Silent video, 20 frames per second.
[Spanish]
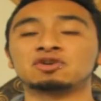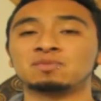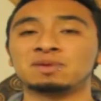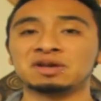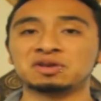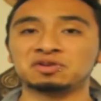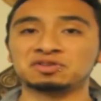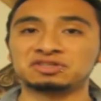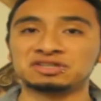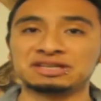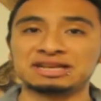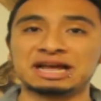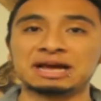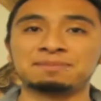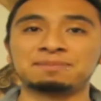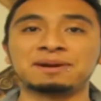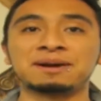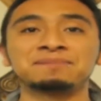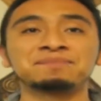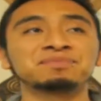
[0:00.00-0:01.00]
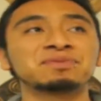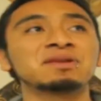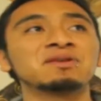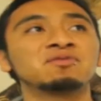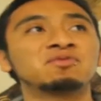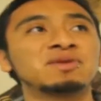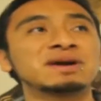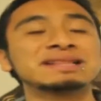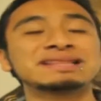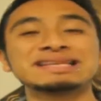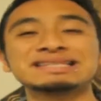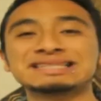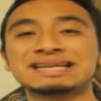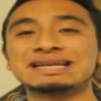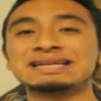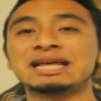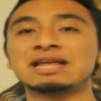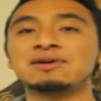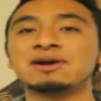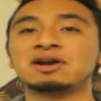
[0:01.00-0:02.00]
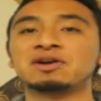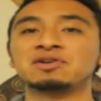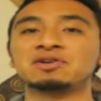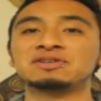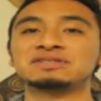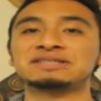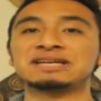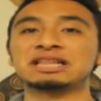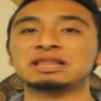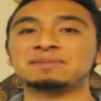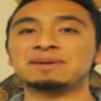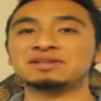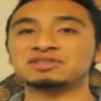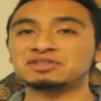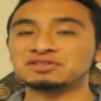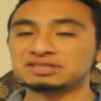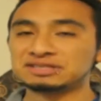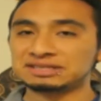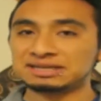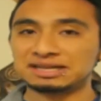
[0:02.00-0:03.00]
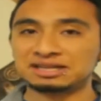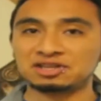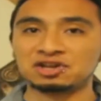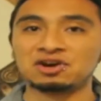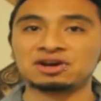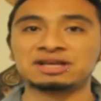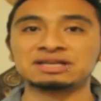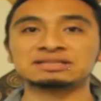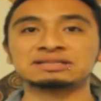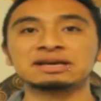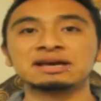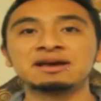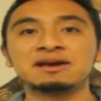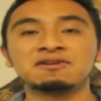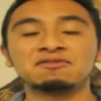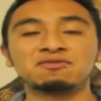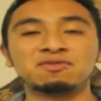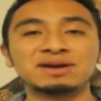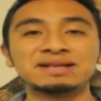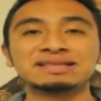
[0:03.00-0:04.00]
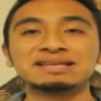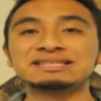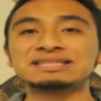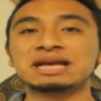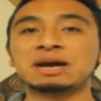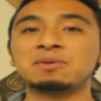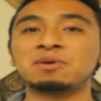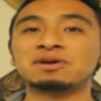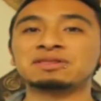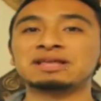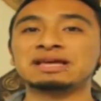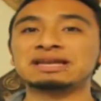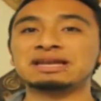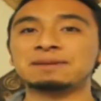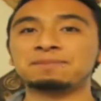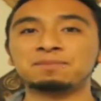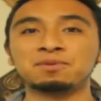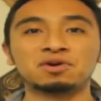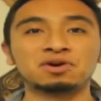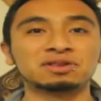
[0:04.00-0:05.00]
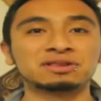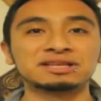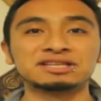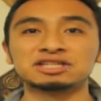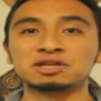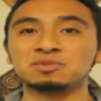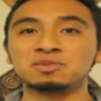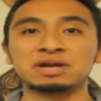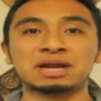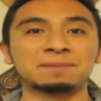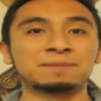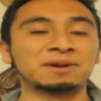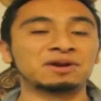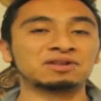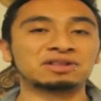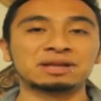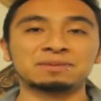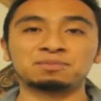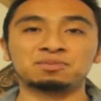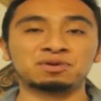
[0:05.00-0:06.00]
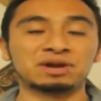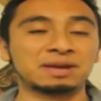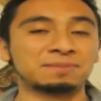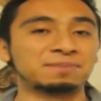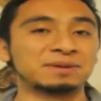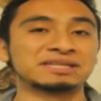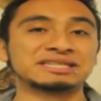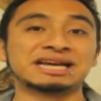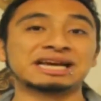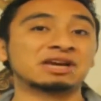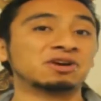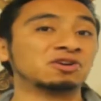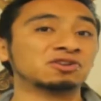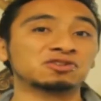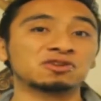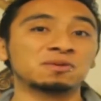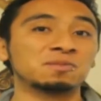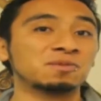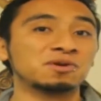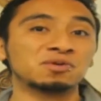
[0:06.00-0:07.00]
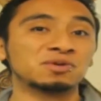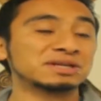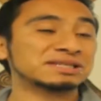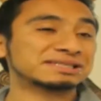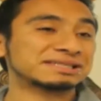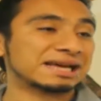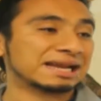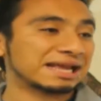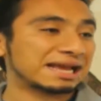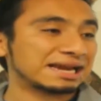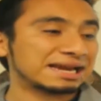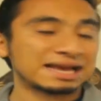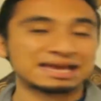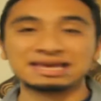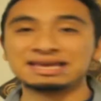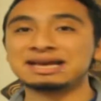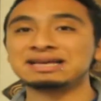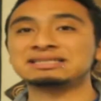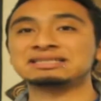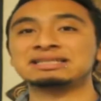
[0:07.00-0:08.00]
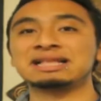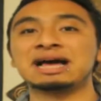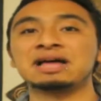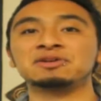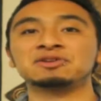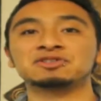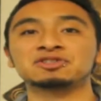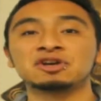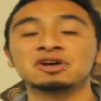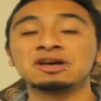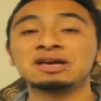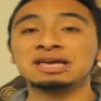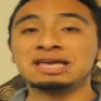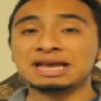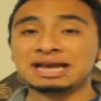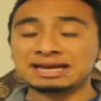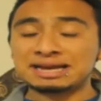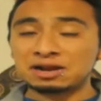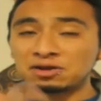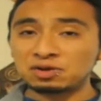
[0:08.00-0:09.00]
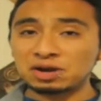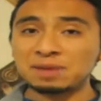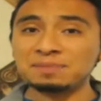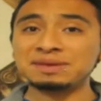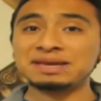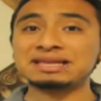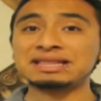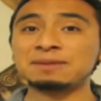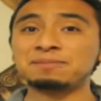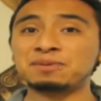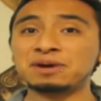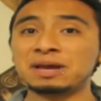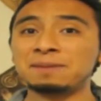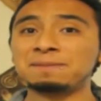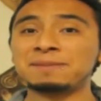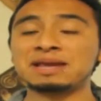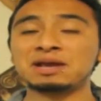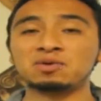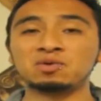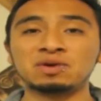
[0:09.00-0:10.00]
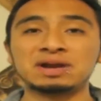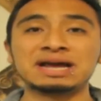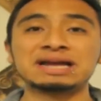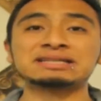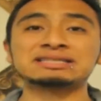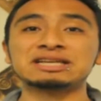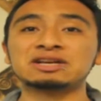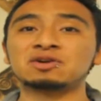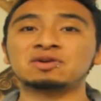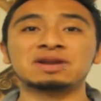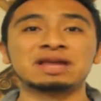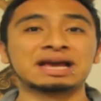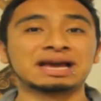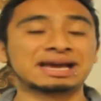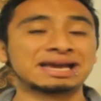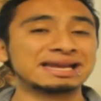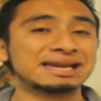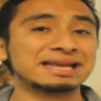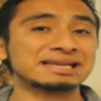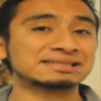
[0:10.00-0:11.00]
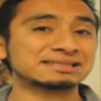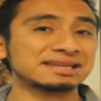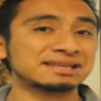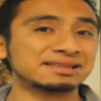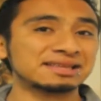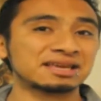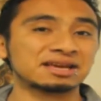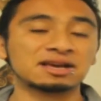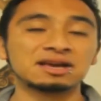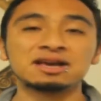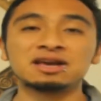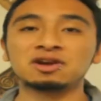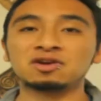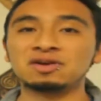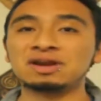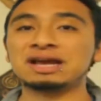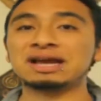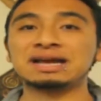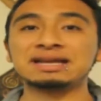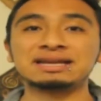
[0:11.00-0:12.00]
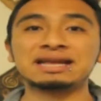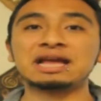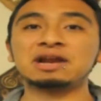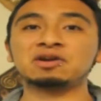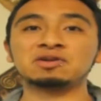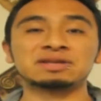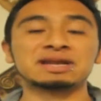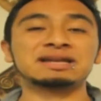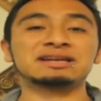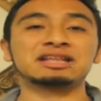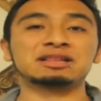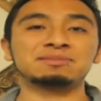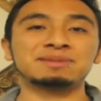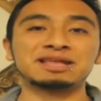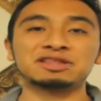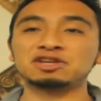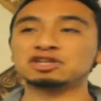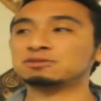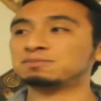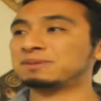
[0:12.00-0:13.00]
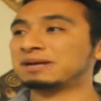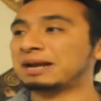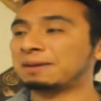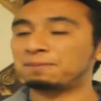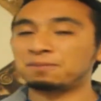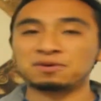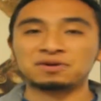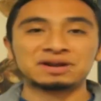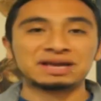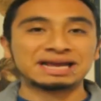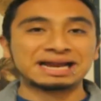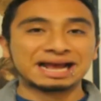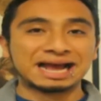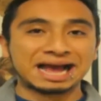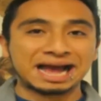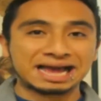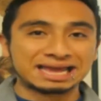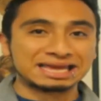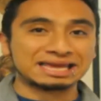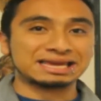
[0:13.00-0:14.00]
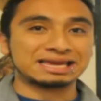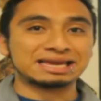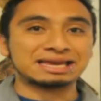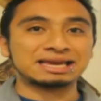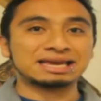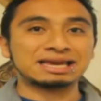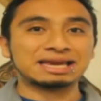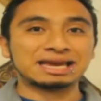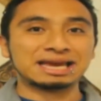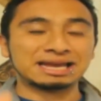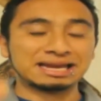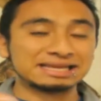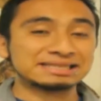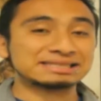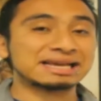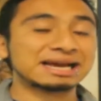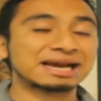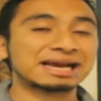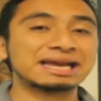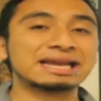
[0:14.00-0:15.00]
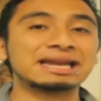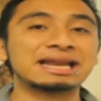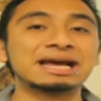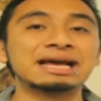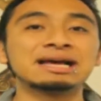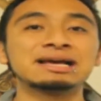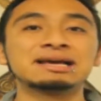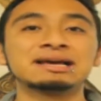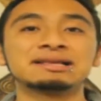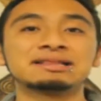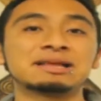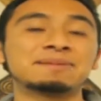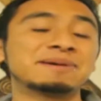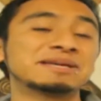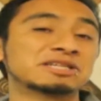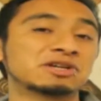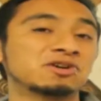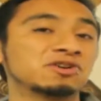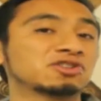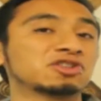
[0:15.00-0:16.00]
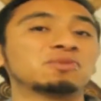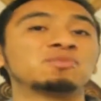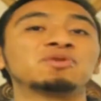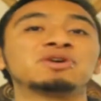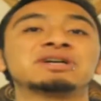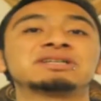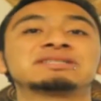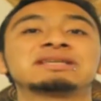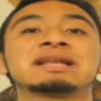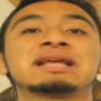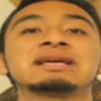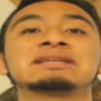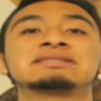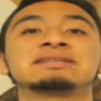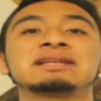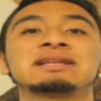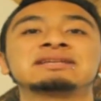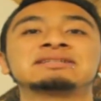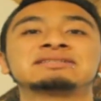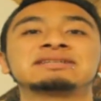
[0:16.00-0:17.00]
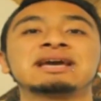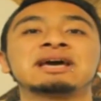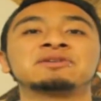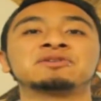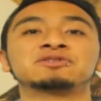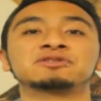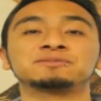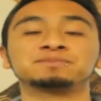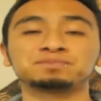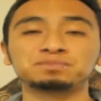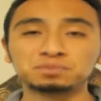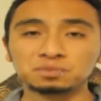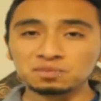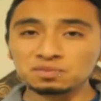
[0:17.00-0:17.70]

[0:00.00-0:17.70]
como Ayotzinapa, fuentes que han dado a conocer diversos escritores, fuentes que abordan deportes como la pelota purépecha que de otro modo estarían ahí aislados y que en alguna medida pueden vincularse con la agenda setting, con la agenda de los grandes medios para poner ahí, en esa agenda, temas que de otro modo estarían silenciados.